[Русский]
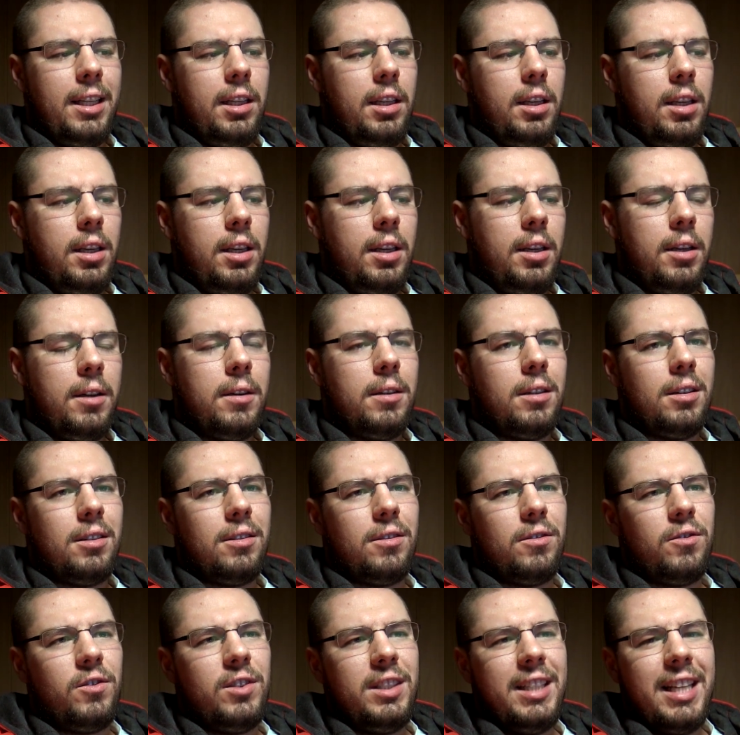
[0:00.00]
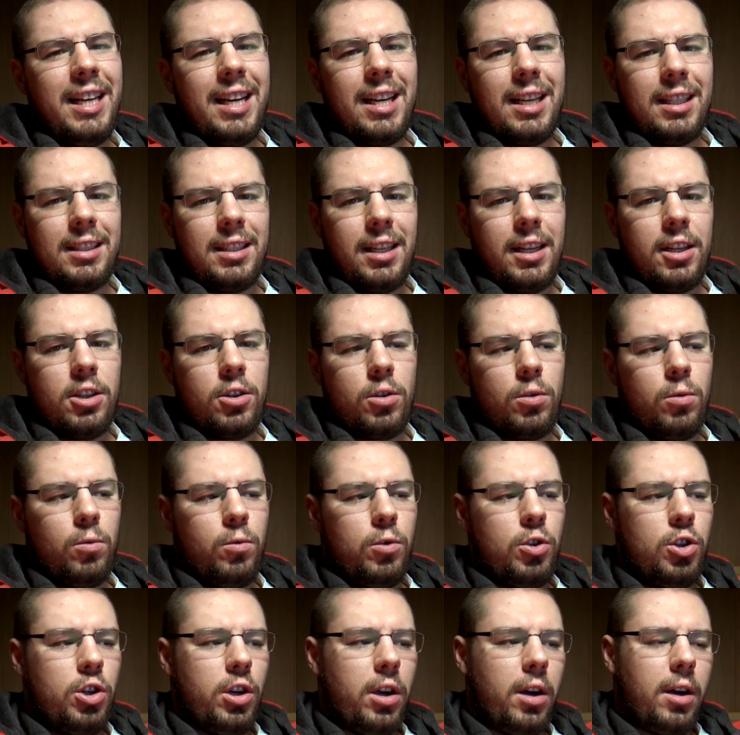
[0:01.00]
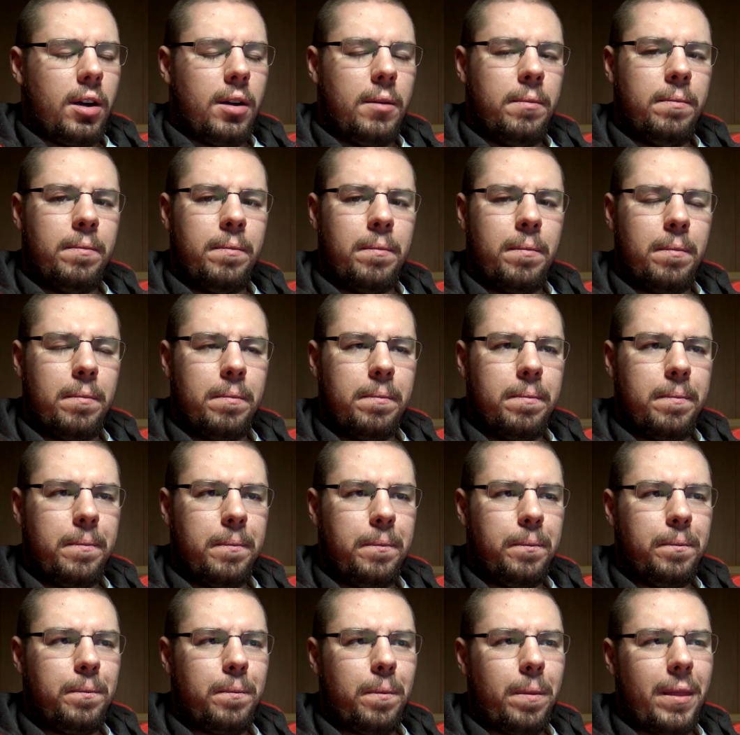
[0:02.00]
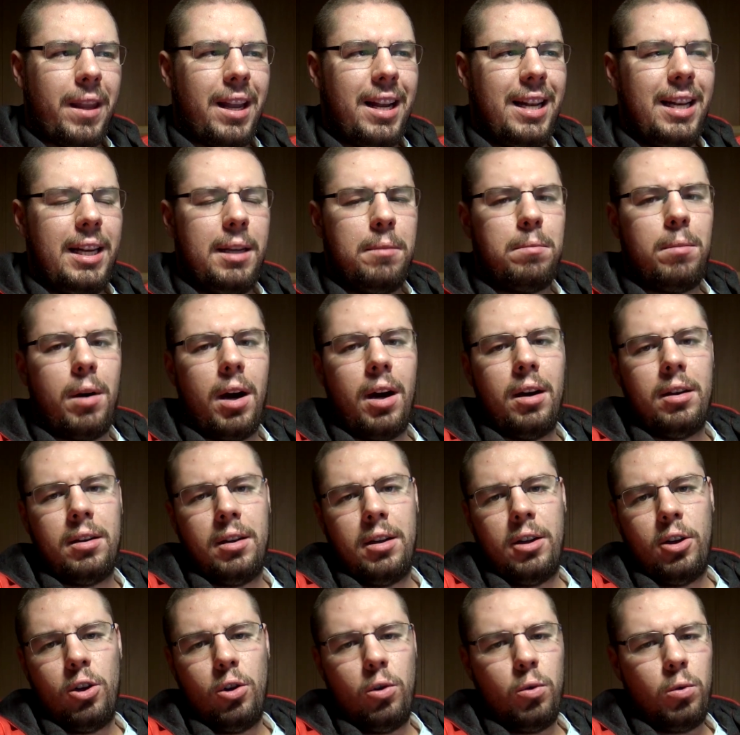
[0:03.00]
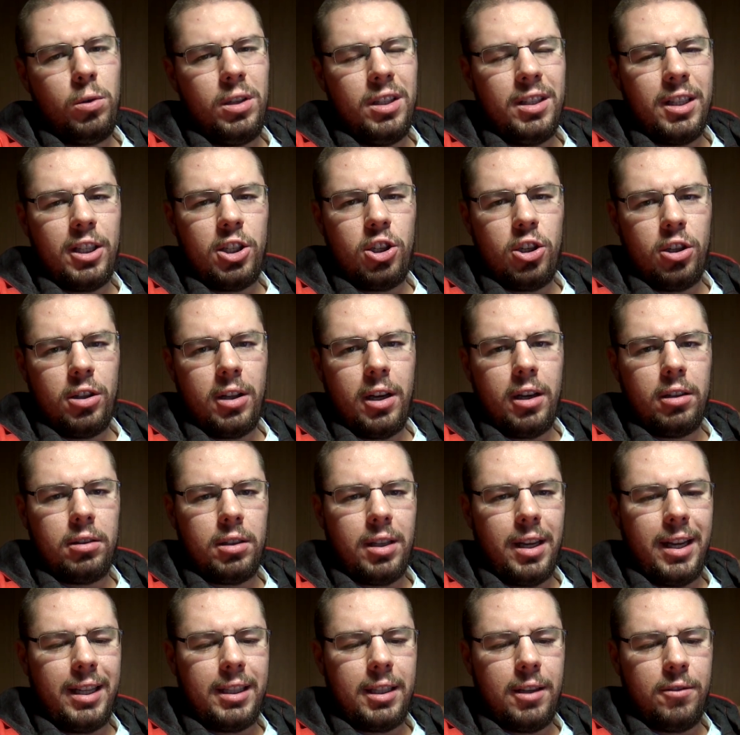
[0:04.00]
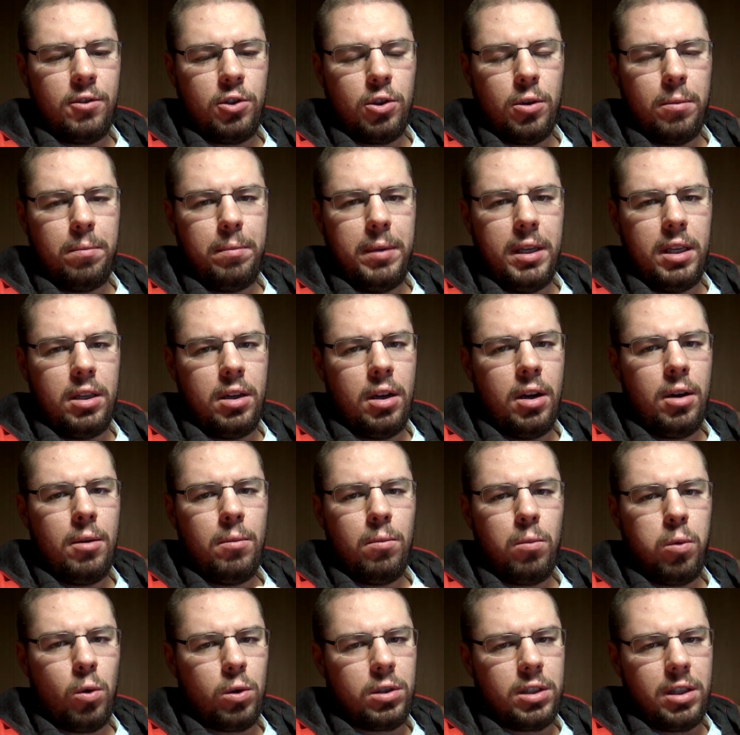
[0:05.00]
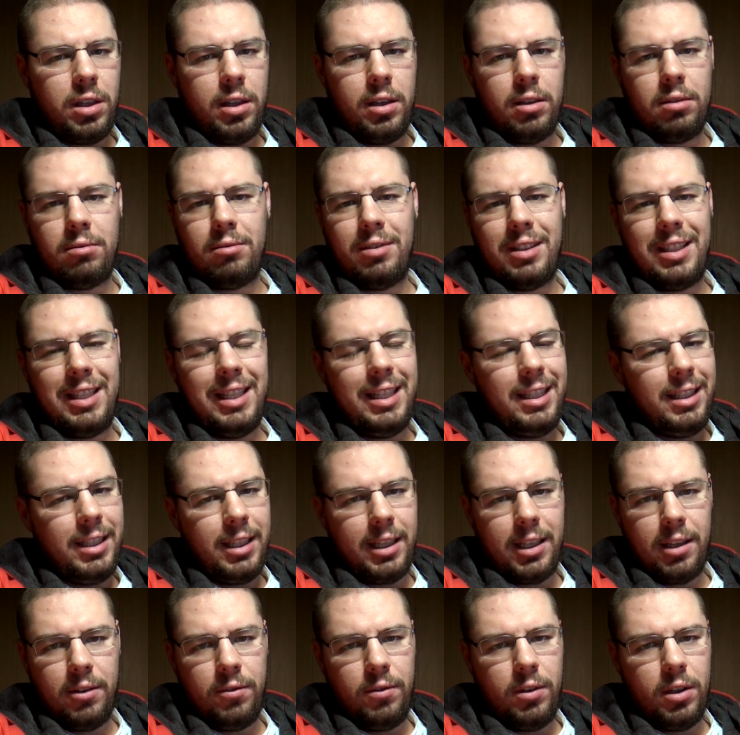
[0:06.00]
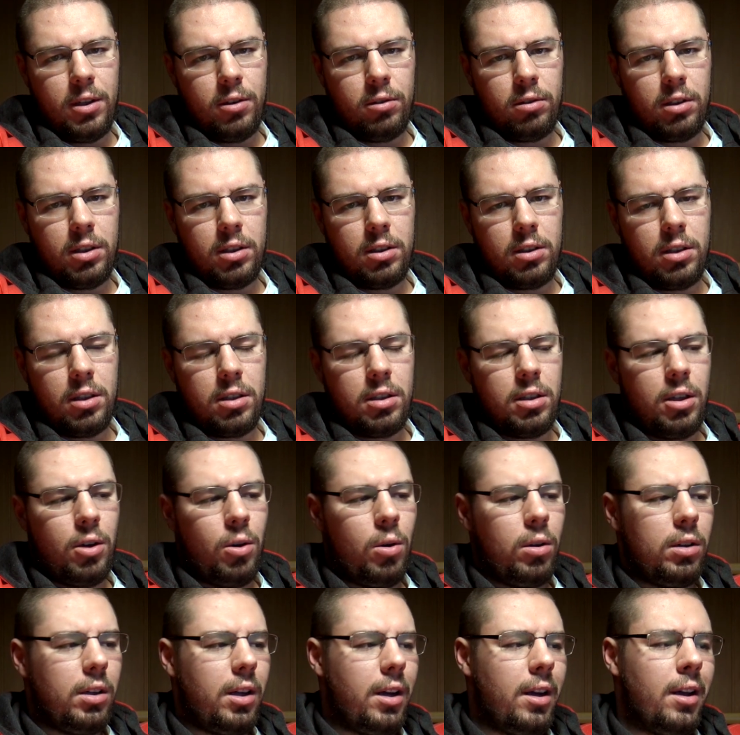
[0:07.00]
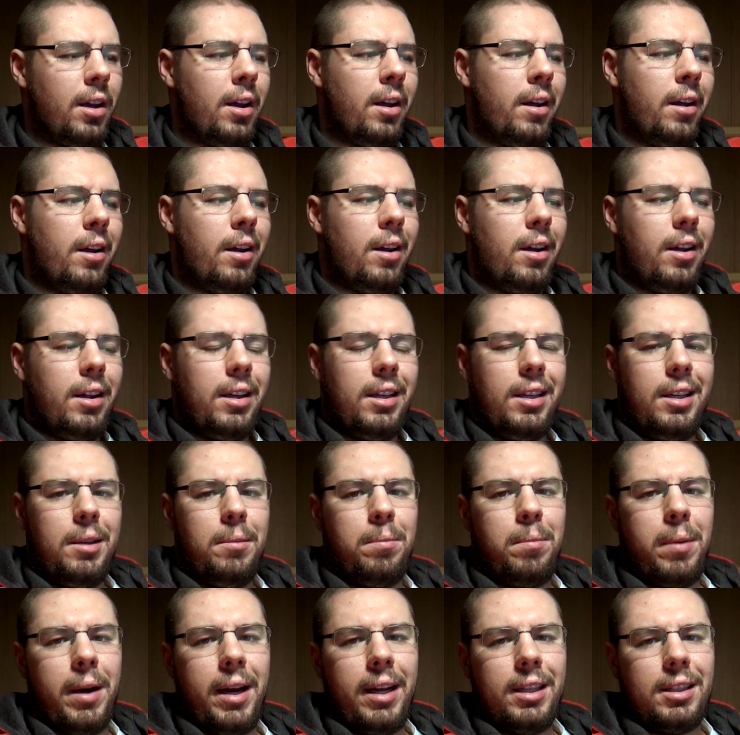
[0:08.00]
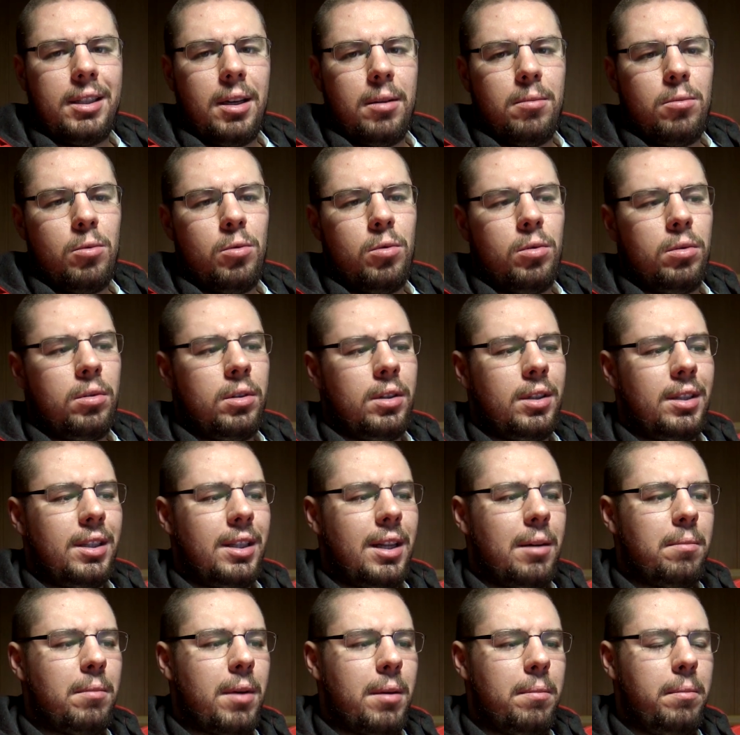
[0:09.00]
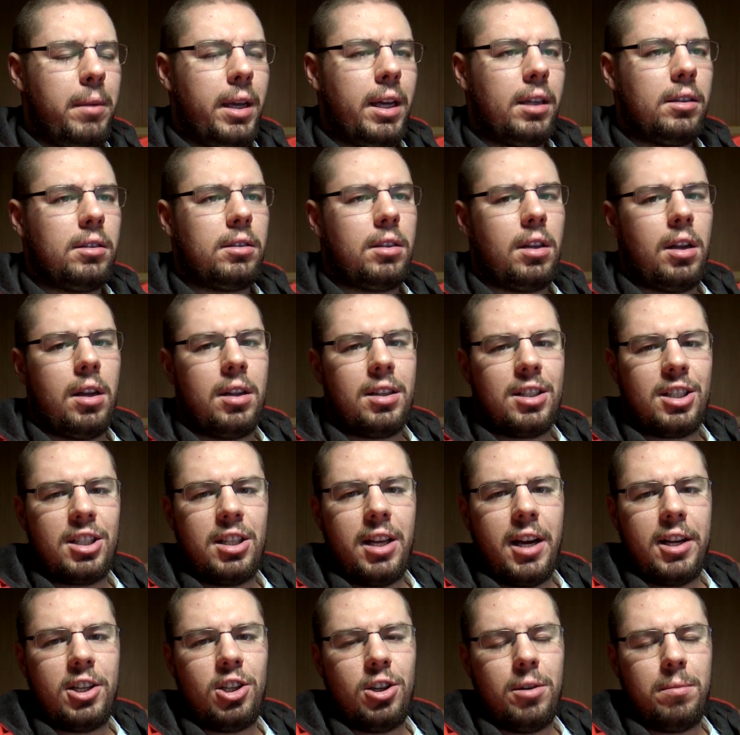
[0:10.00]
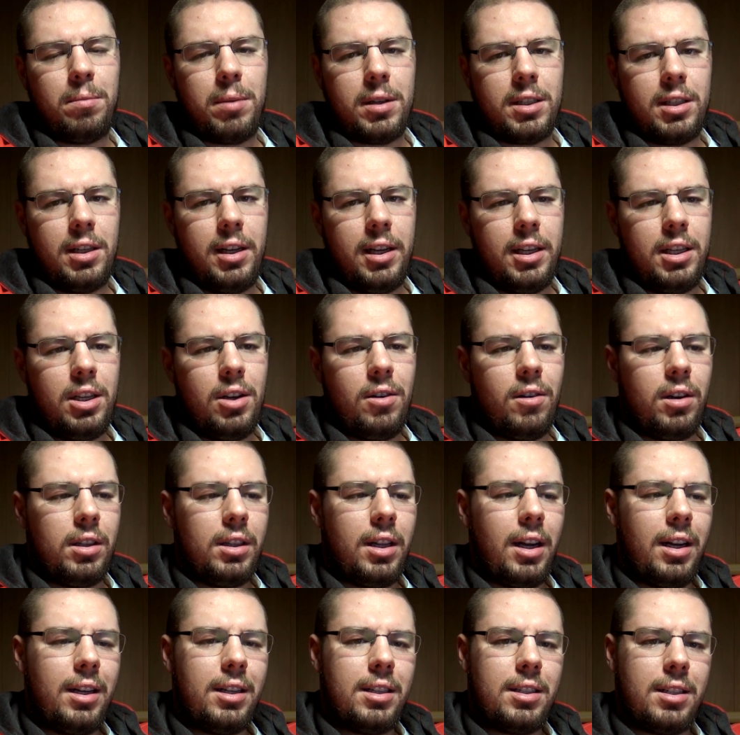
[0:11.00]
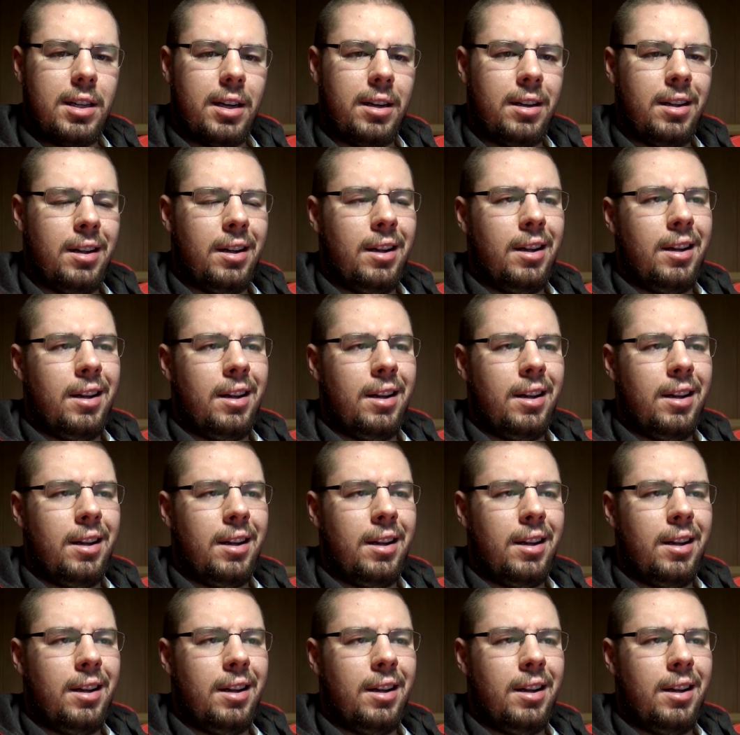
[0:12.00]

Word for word: И в некоторых случаях либо люди начинают это все пить после длинных эфиров тестостерона, и поэтому на момент сдачи последнего анализа